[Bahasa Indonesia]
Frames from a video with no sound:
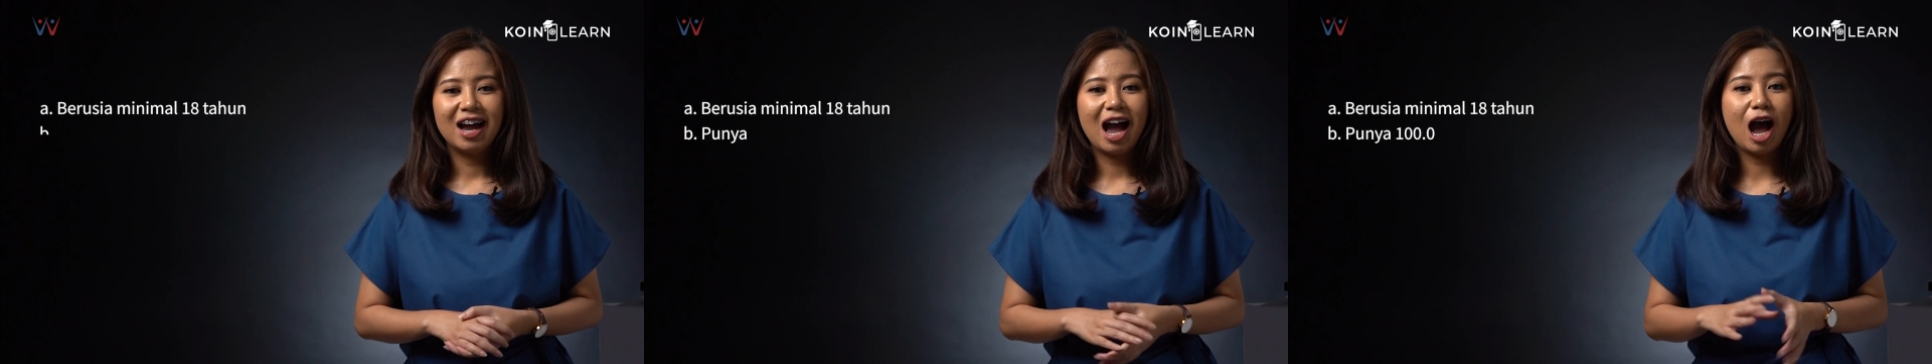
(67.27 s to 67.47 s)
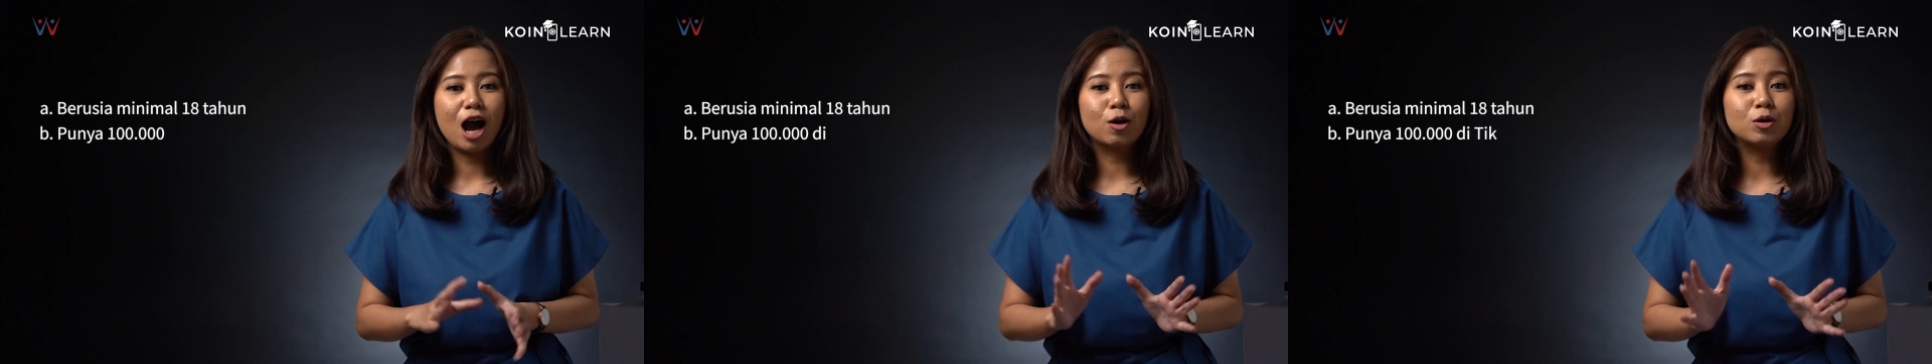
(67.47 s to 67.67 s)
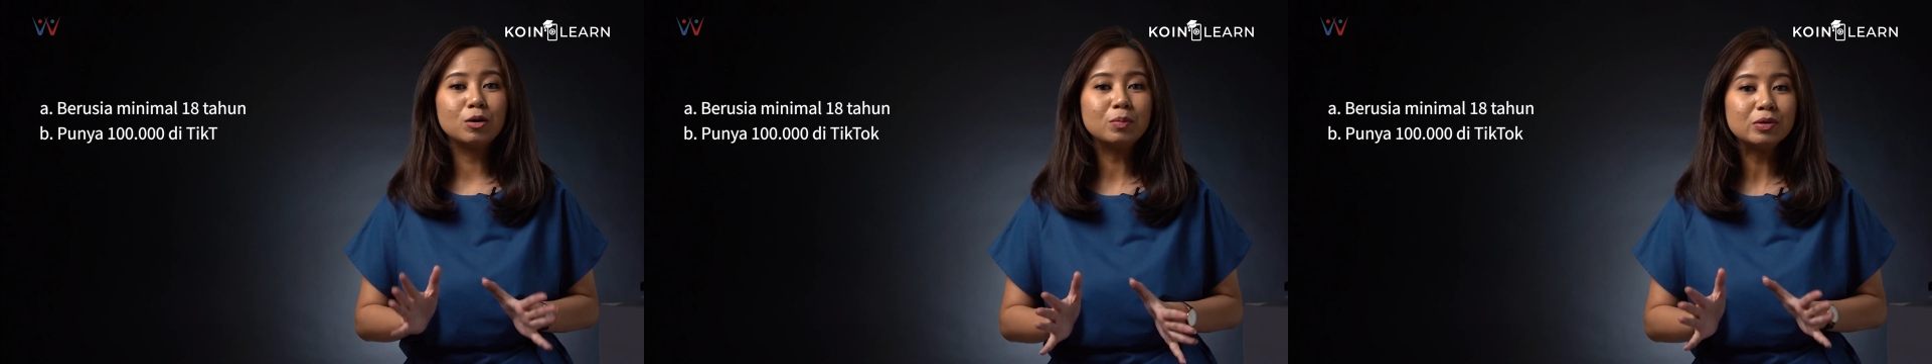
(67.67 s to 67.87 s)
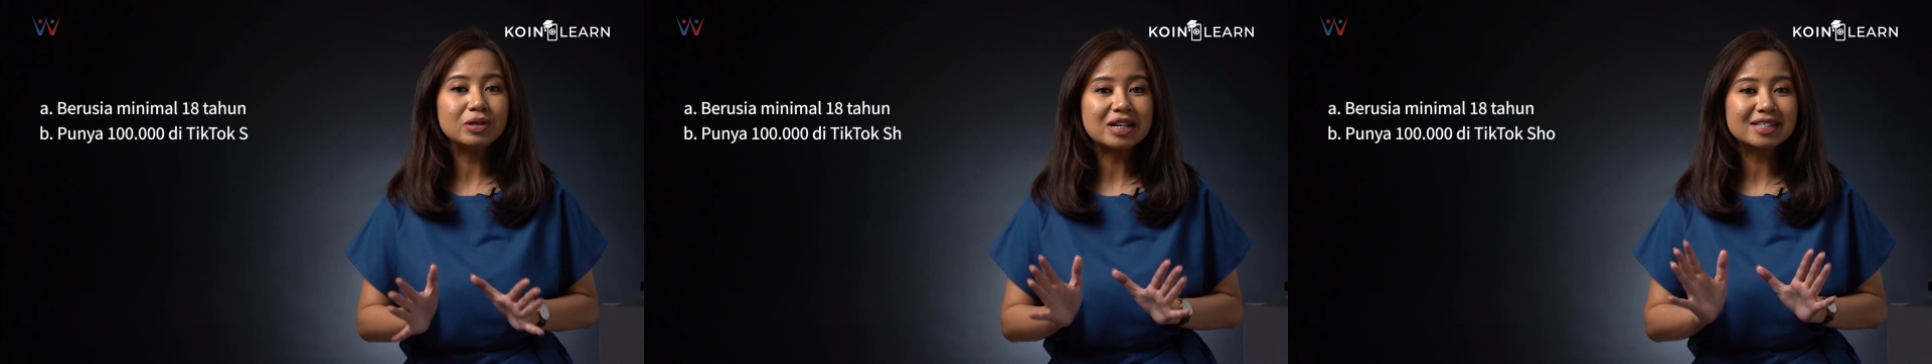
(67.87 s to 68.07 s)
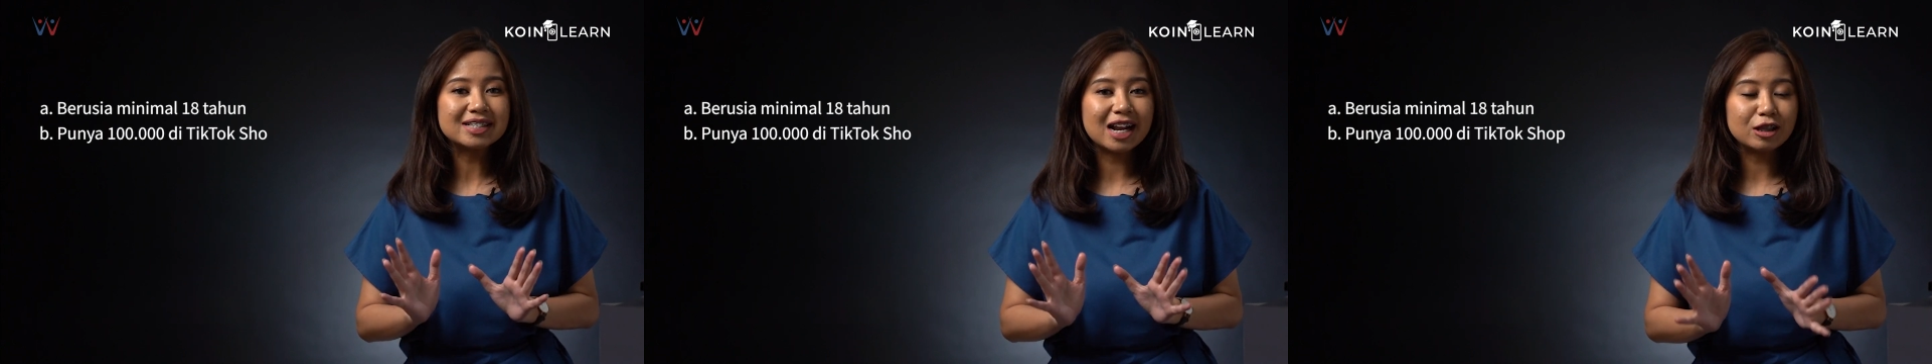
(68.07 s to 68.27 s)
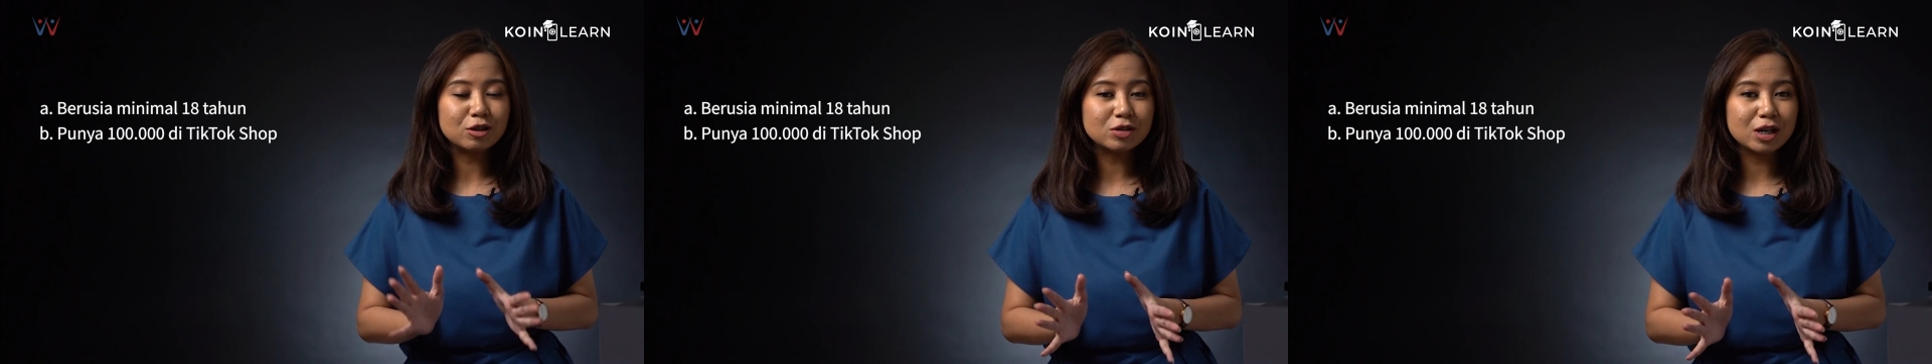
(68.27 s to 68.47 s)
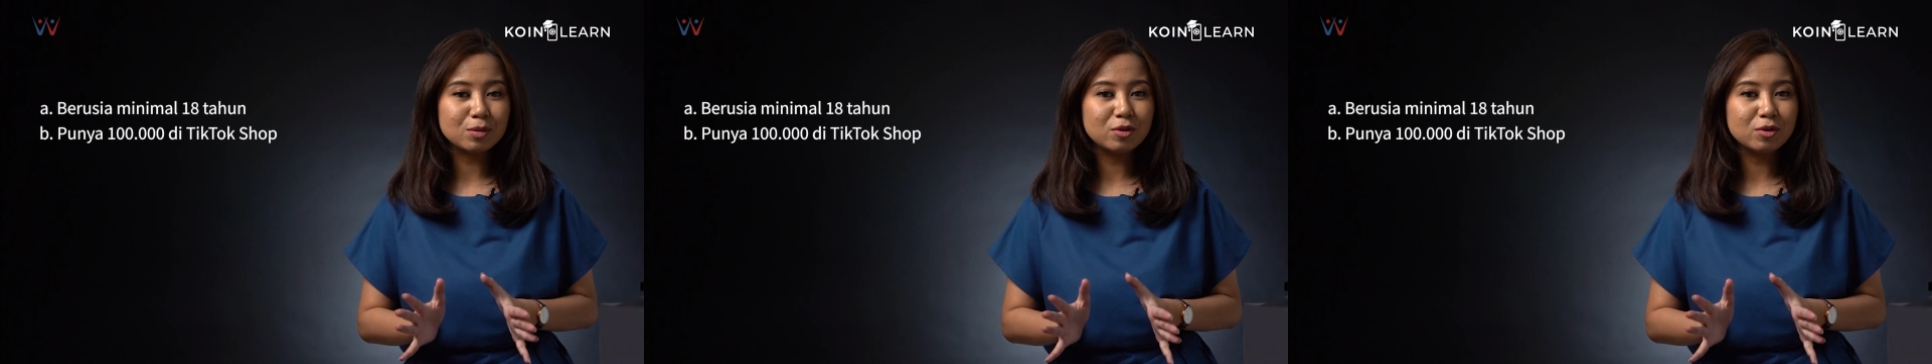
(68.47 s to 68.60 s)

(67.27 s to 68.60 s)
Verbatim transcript: akun punya 100.000